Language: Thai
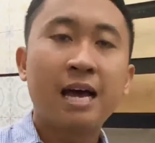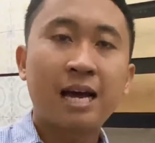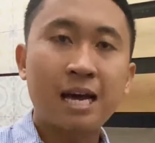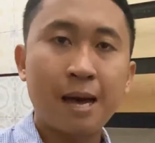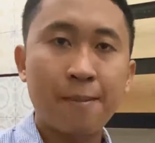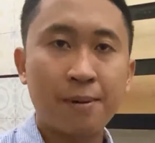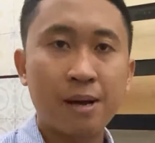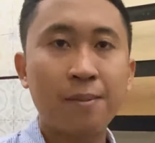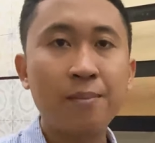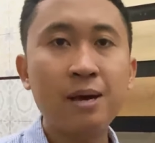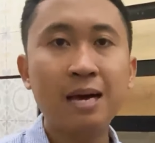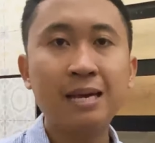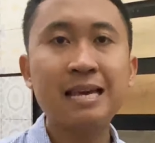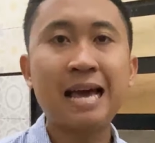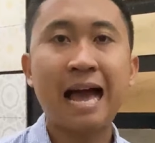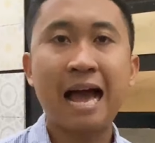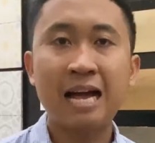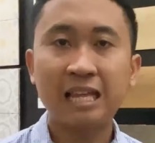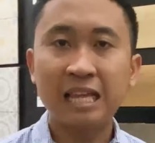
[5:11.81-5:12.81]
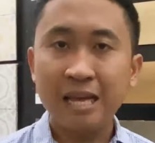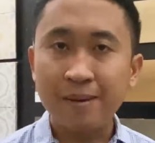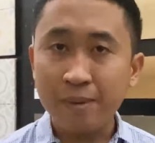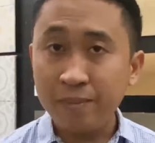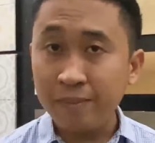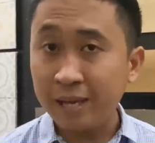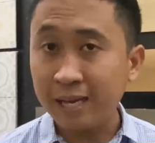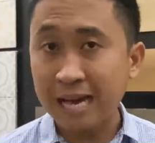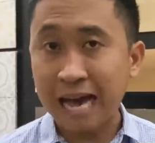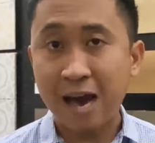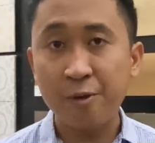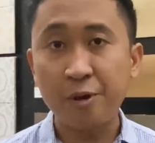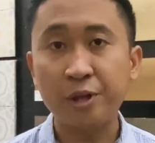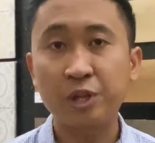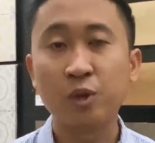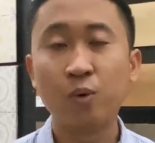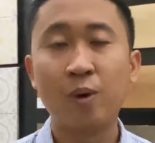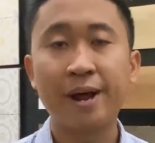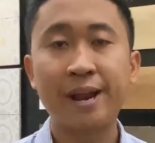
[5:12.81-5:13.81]
กับกระเบื้องยางที่ไม่มีกาวใน
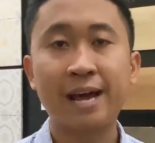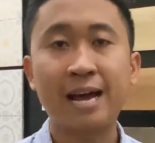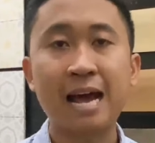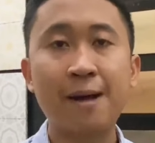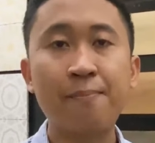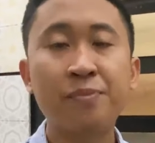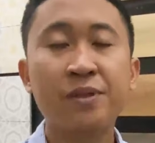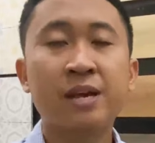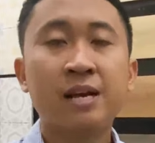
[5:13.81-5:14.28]
ตัวนะครับ